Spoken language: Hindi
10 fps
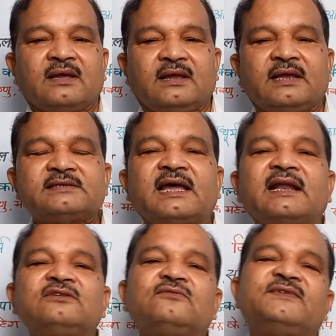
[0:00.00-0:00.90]
ये
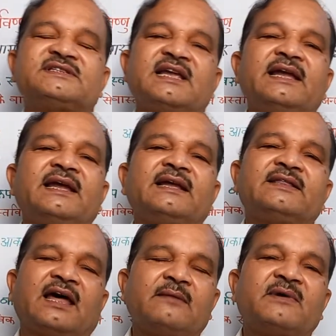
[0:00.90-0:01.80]
सारा जो विषय है
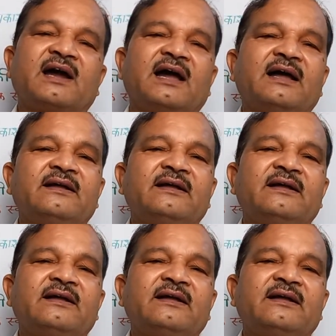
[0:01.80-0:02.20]
धर्म का